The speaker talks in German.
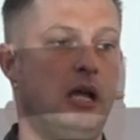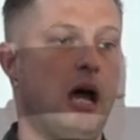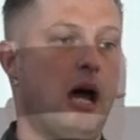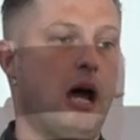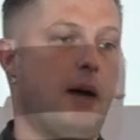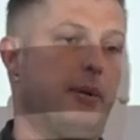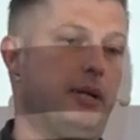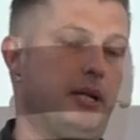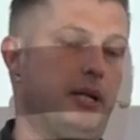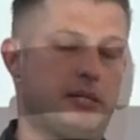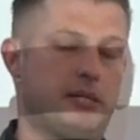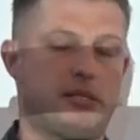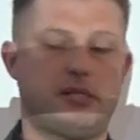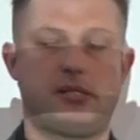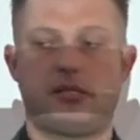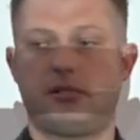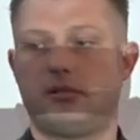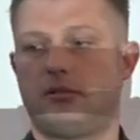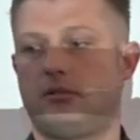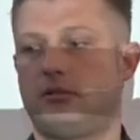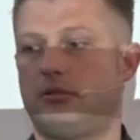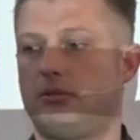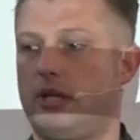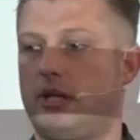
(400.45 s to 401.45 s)
Aber das ist
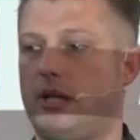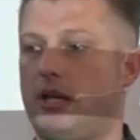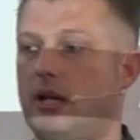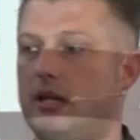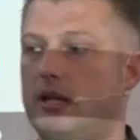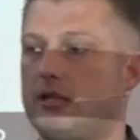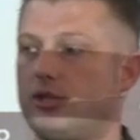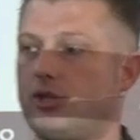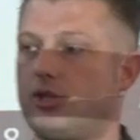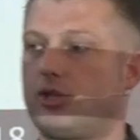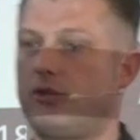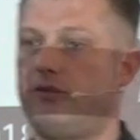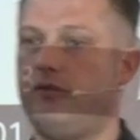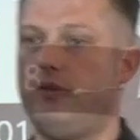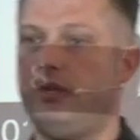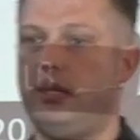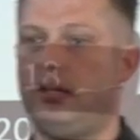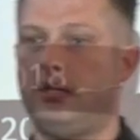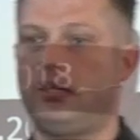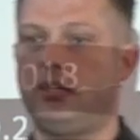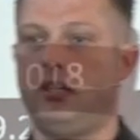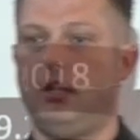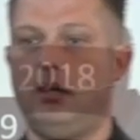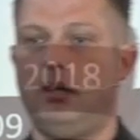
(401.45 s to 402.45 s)
dann so der klassische
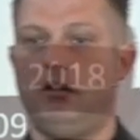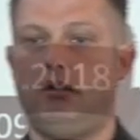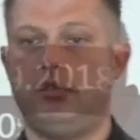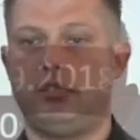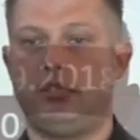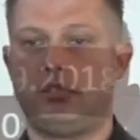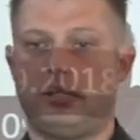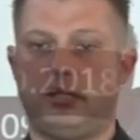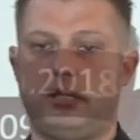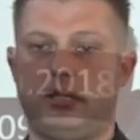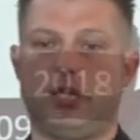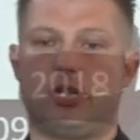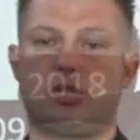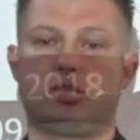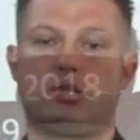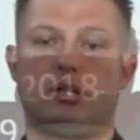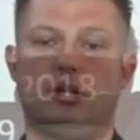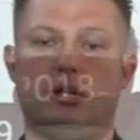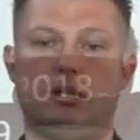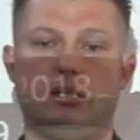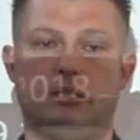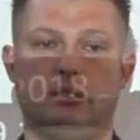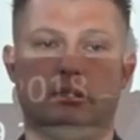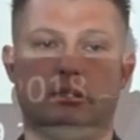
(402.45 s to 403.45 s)
Weg, den ich an der
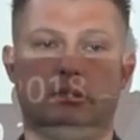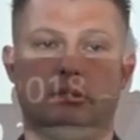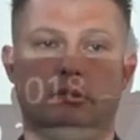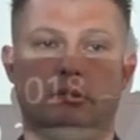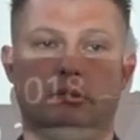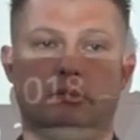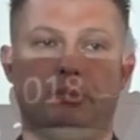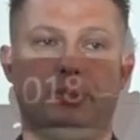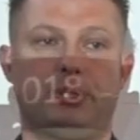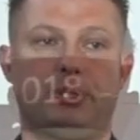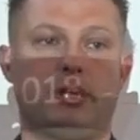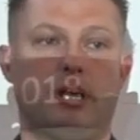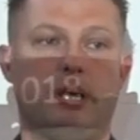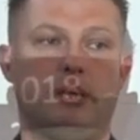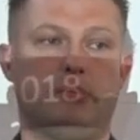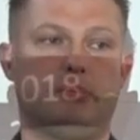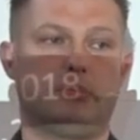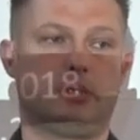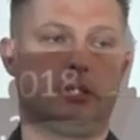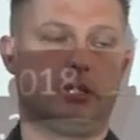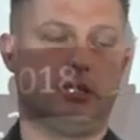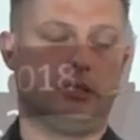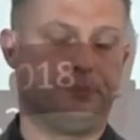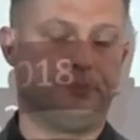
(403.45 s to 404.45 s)
Stelle betreiben
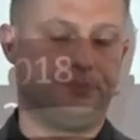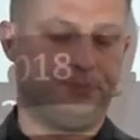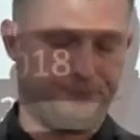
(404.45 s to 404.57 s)
kann.